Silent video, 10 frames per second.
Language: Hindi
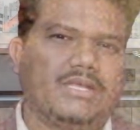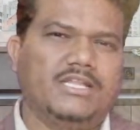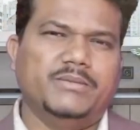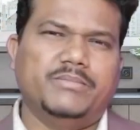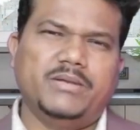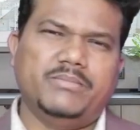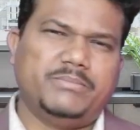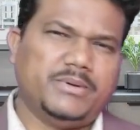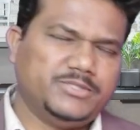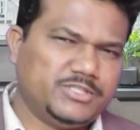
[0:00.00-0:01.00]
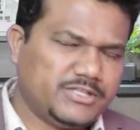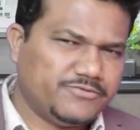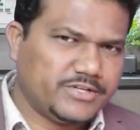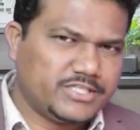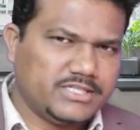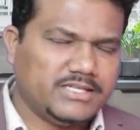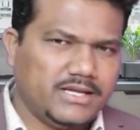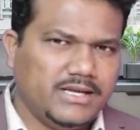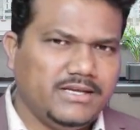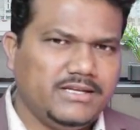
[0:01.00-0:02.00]
यदि मन में परमेश्वर का वचन
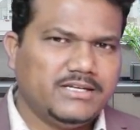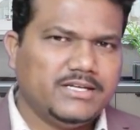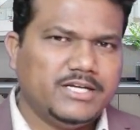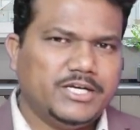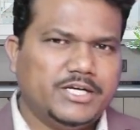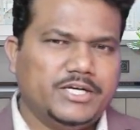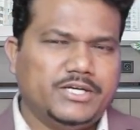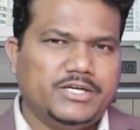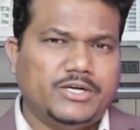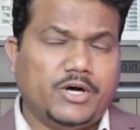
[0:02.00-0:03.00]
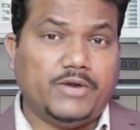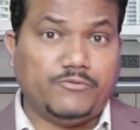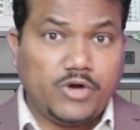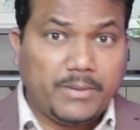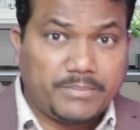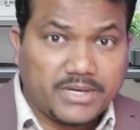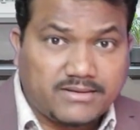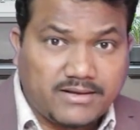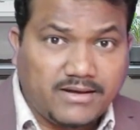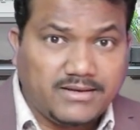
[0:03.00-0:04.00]
है और वो आप पर
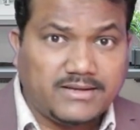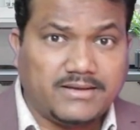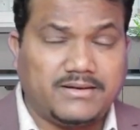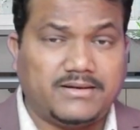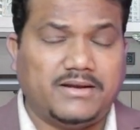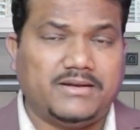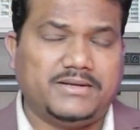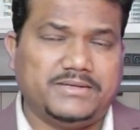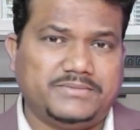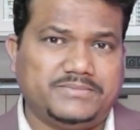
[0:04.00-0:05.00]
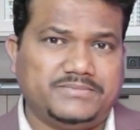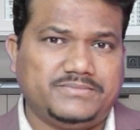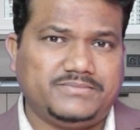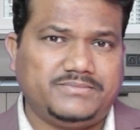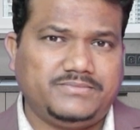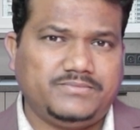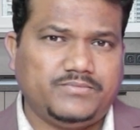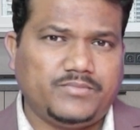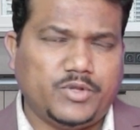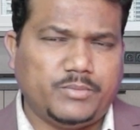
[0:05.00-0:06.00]
कार्य कर रहा है
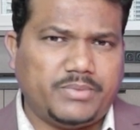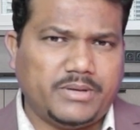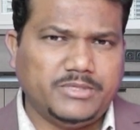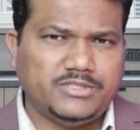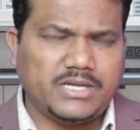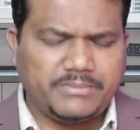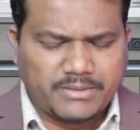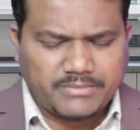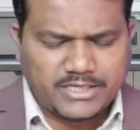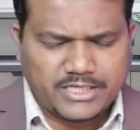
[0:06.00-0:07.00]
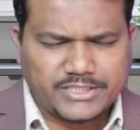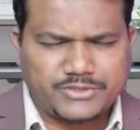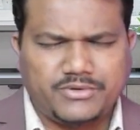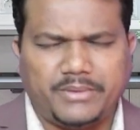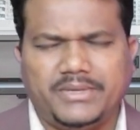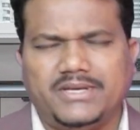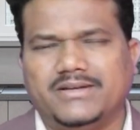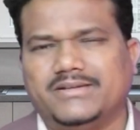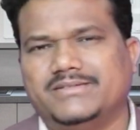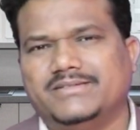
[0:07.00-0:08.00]
तो परमेश्वर आपके मन का स्वामी
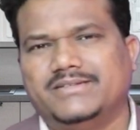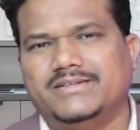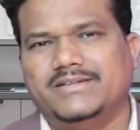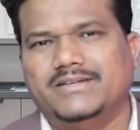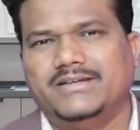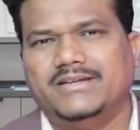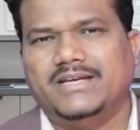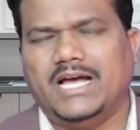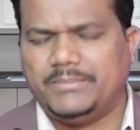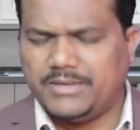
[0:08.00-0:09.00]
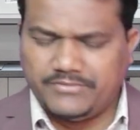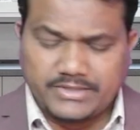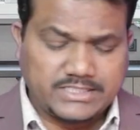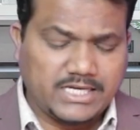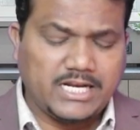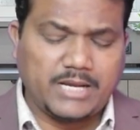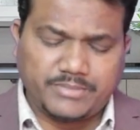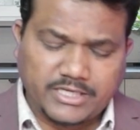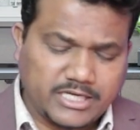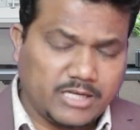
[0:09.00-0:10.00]
है आपके विचार
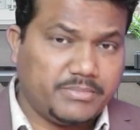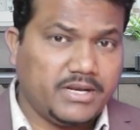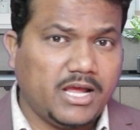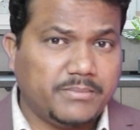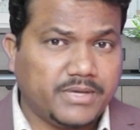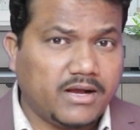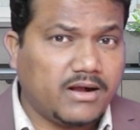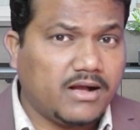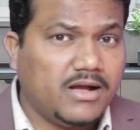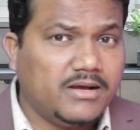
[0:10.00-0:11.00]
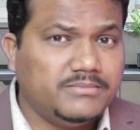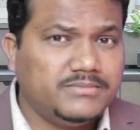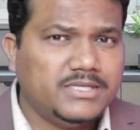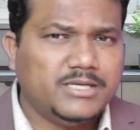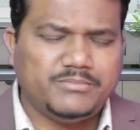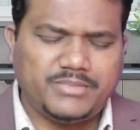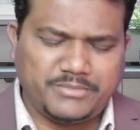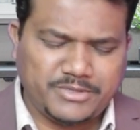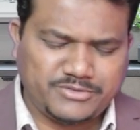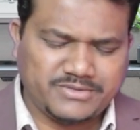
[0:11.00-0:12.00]
आपकी कल्पना आपका काम
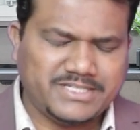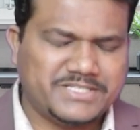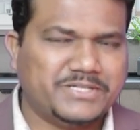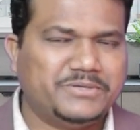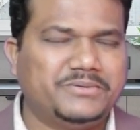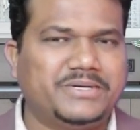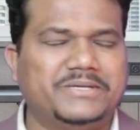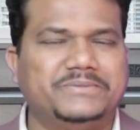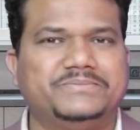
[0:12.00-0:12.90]
परमेश्वर जैसा होगा